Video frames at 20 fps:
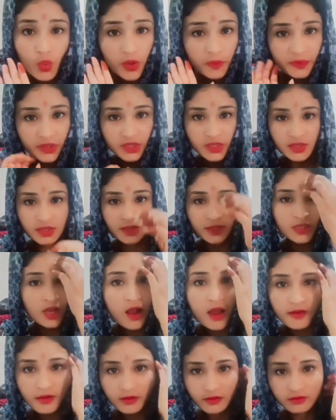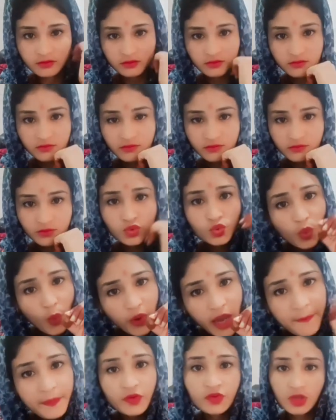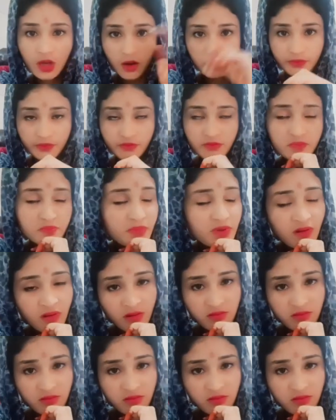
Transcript: से कोई भी चीज आए तो धो के यूज करना